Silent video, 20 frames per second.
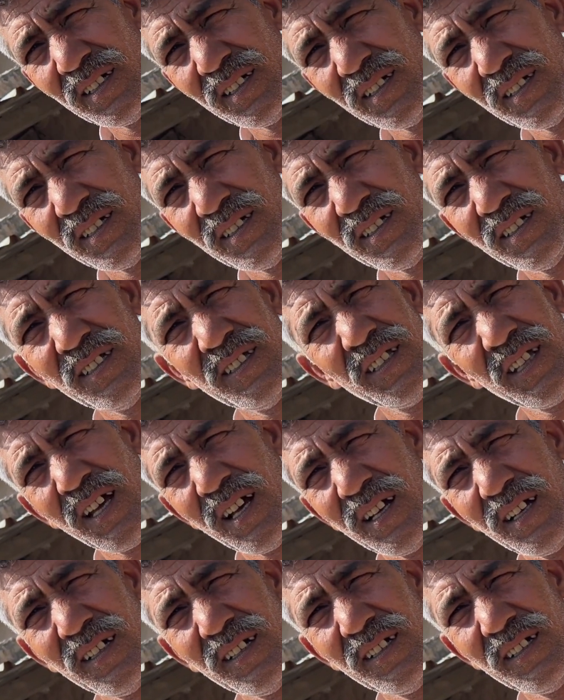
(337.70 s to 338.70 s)
कोई नहीं
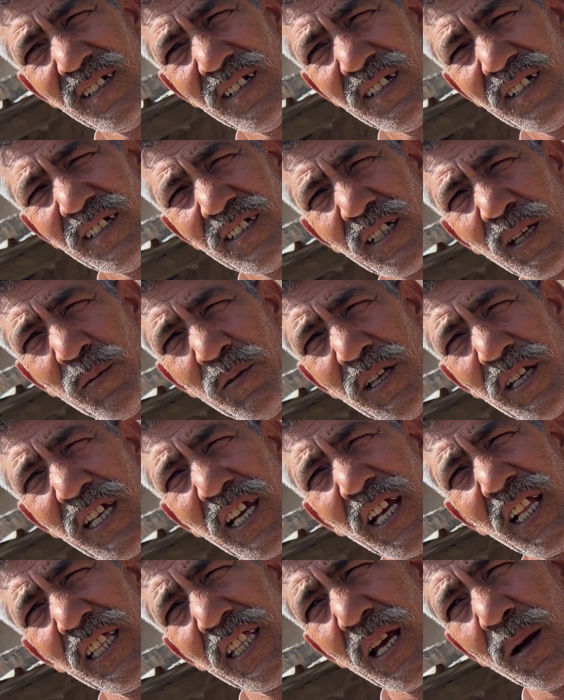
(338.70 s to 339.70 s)
लड़ता सब ये
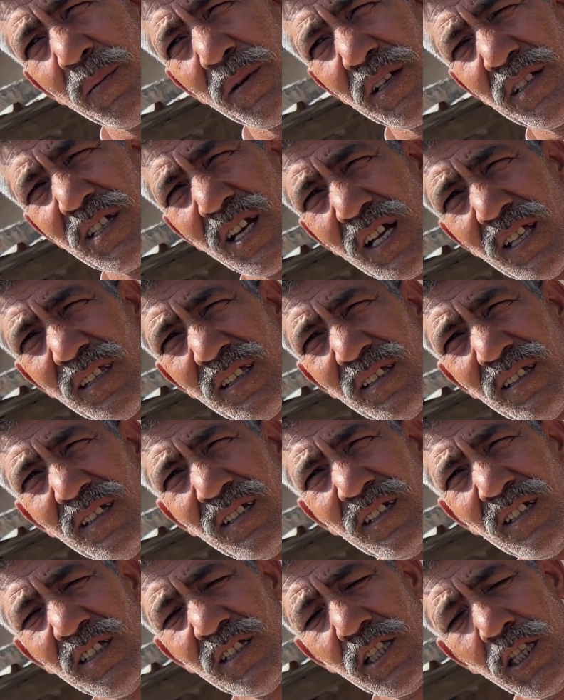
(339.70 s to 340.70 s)
खेलते हैं अपने साथ अच्छा
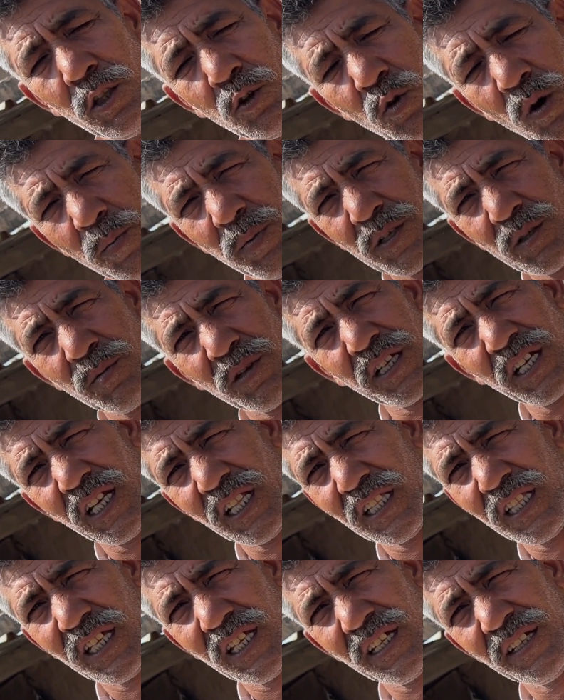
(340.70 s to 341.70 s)
तीनों आपस में
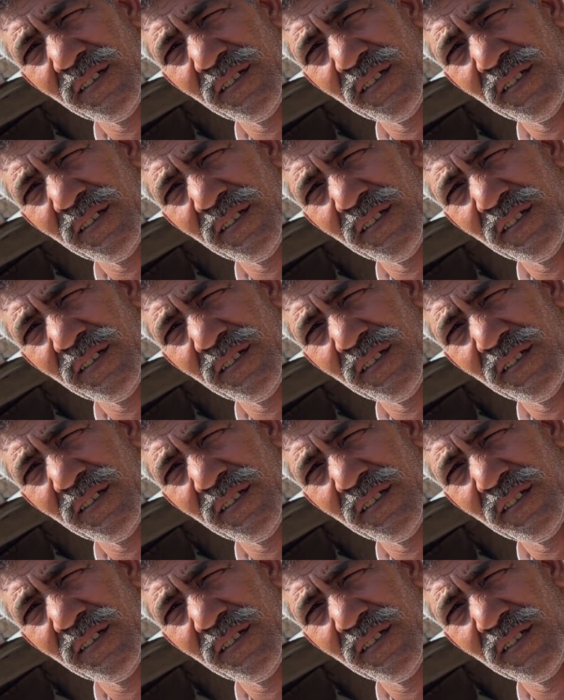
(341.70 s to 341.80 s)
खेलते हैं